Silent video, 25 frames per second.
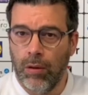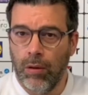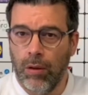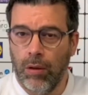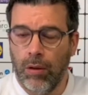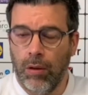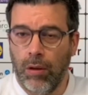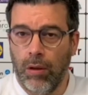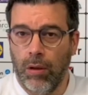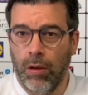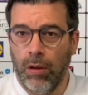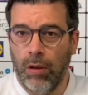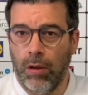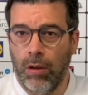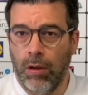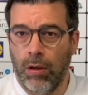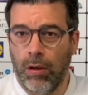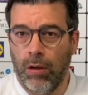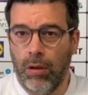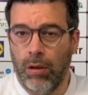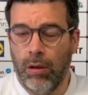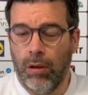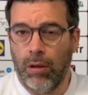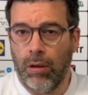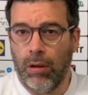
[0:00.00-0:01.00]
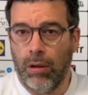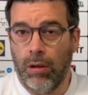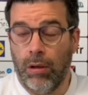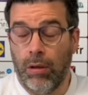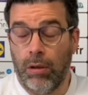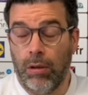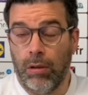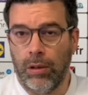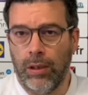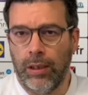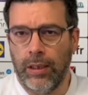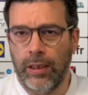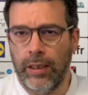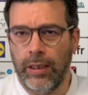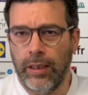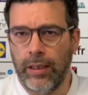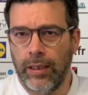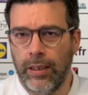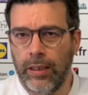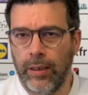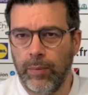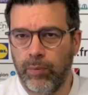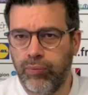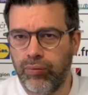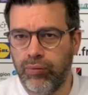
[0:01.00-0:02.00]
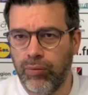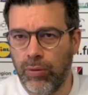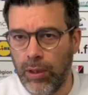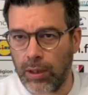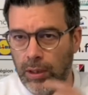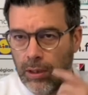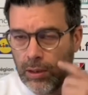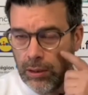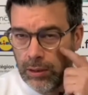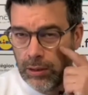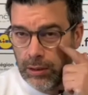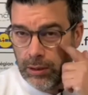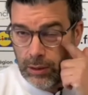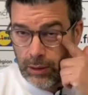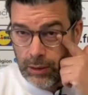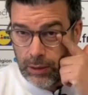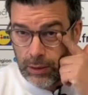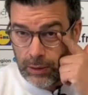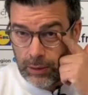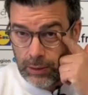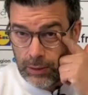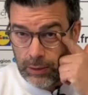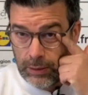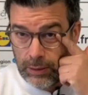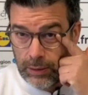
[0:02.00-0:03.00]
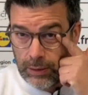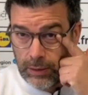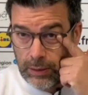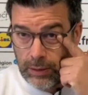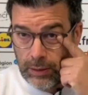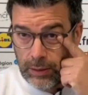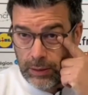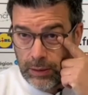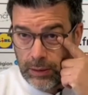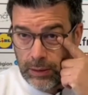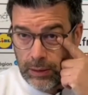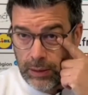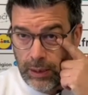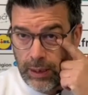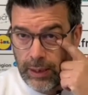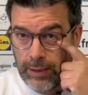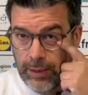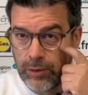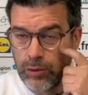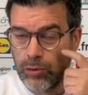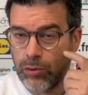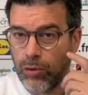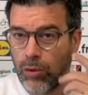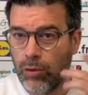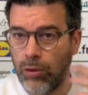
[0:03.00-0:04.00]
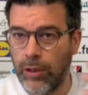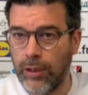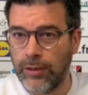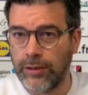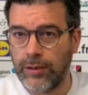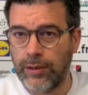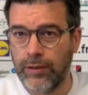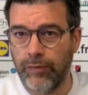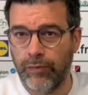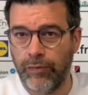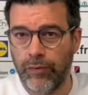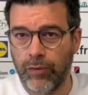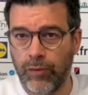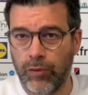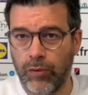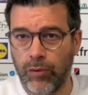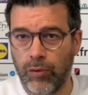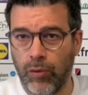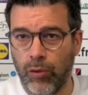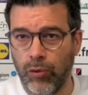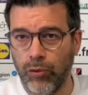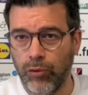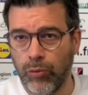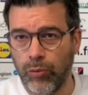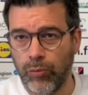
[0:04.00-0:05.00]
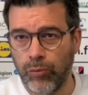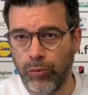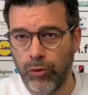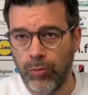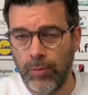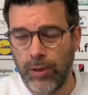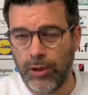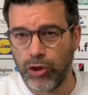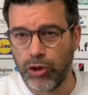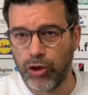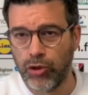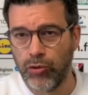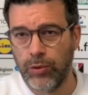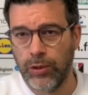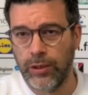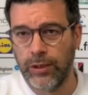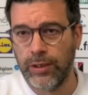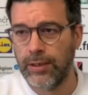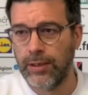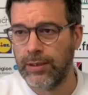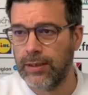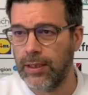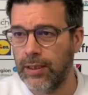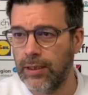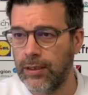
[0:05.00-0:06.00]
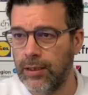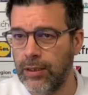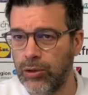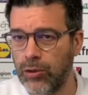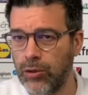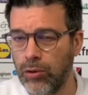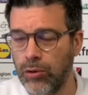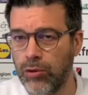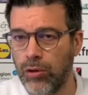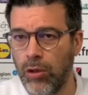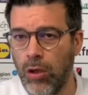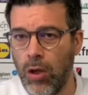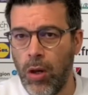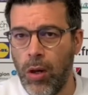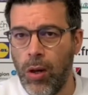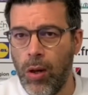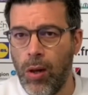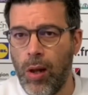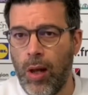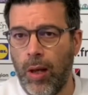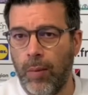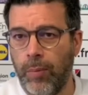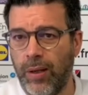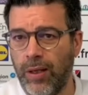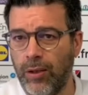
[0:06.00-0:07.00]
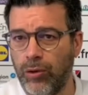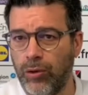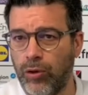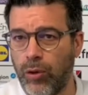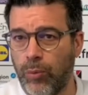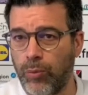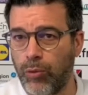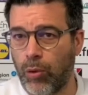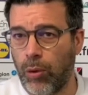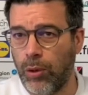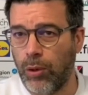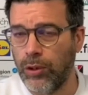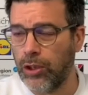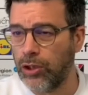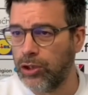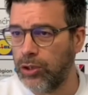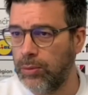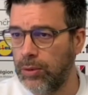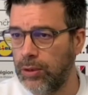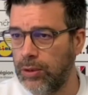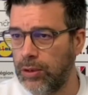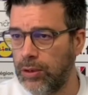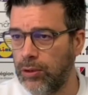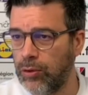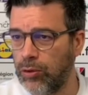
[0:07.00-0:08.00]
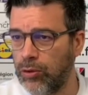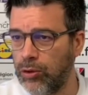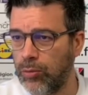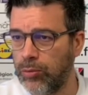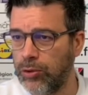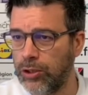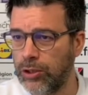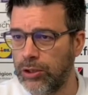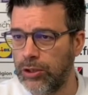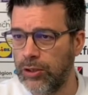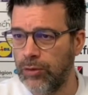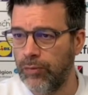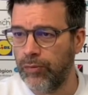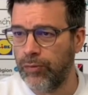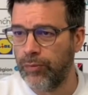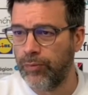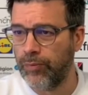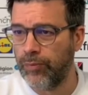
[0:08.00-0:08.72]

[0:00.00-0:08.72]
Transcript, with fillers: alors, les, points restent relatifs au, nombre de matchs joués des uns et des autres. Après, le top 3 n'a jamais été notre objectif.